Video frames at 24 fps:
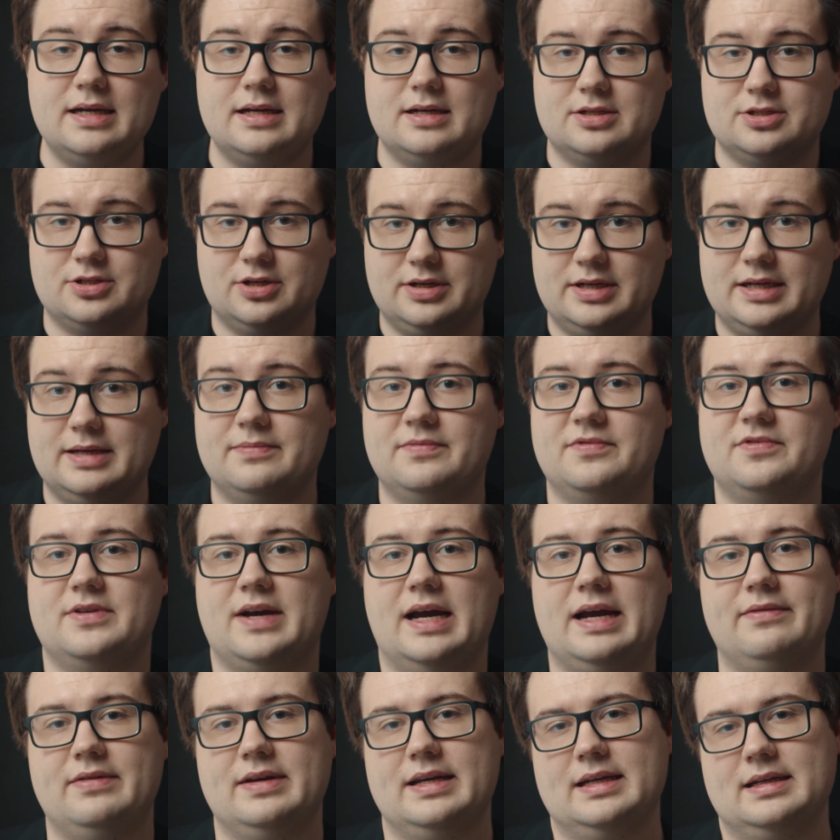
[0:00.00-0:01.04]
sondern eben
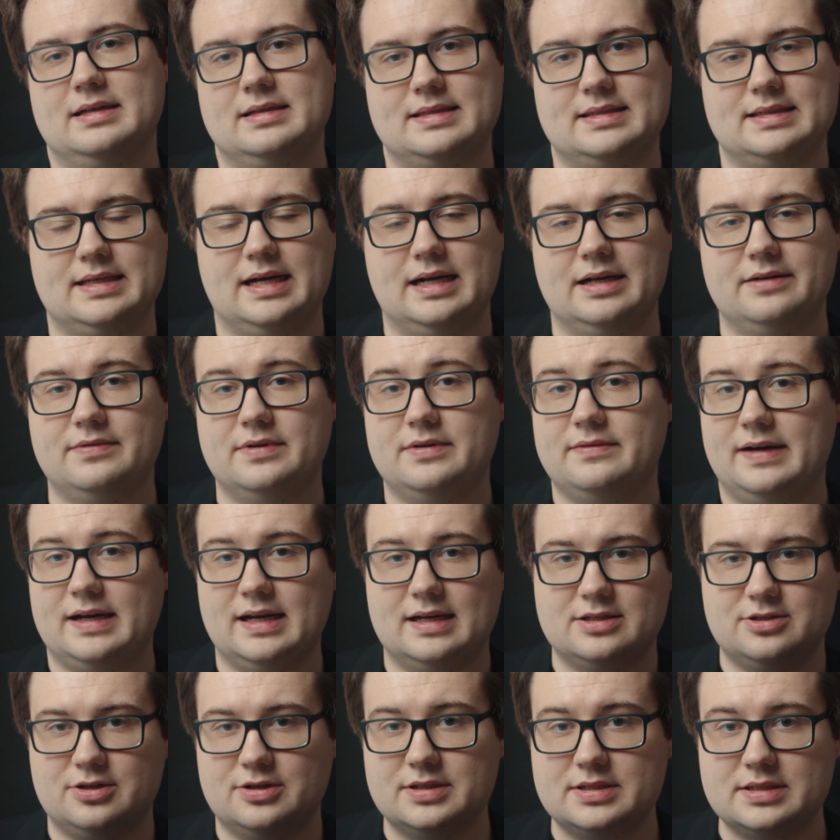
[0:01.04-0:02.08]
freiwillig gezahlt wird, weil
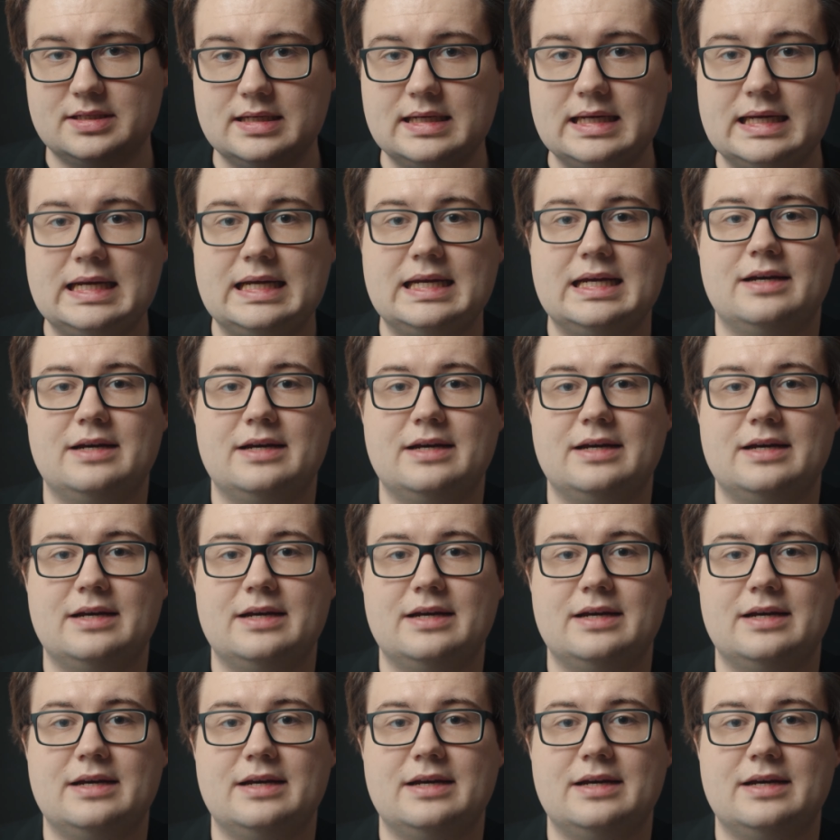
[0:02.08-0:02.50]
ansonsten